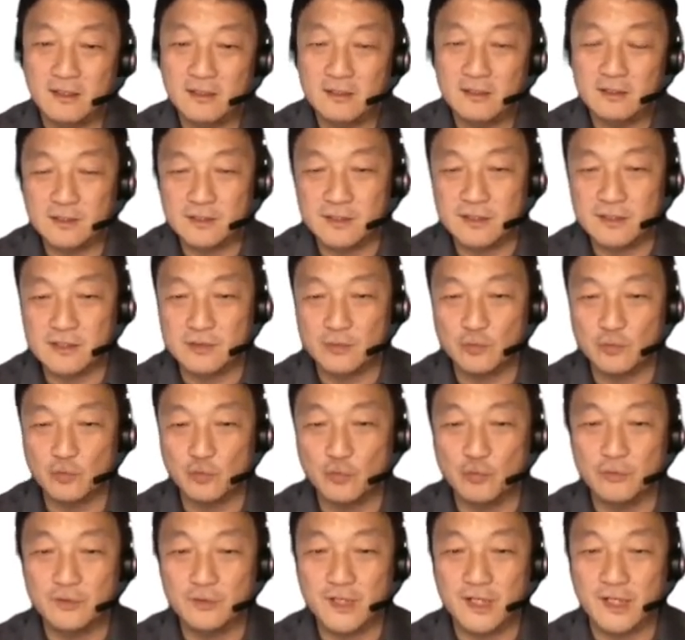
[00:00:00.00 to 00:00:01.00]
十
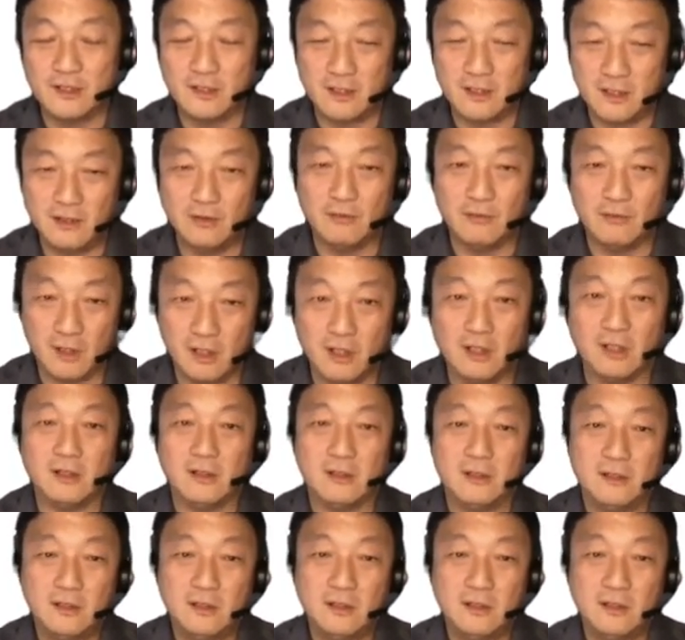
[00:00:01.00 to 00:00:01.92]
五点六二